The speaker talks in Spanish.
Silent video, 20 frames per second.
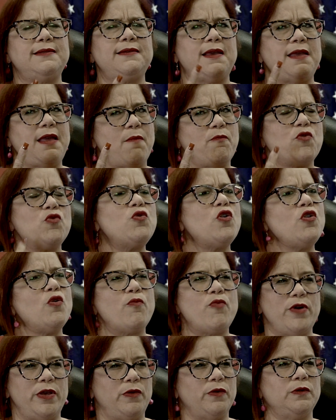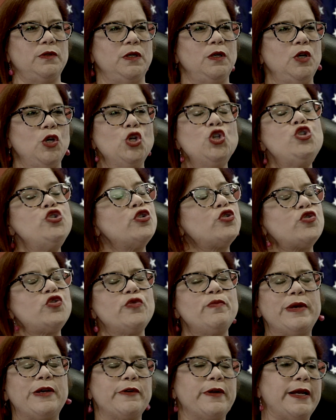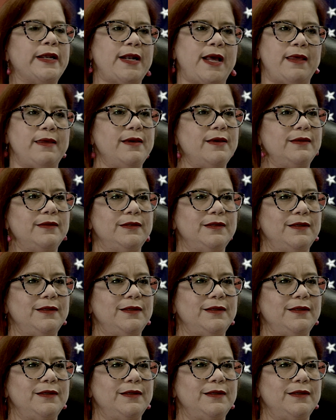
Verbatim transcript: si ella pudo, yo puedo, yo no soy mejor que nadie.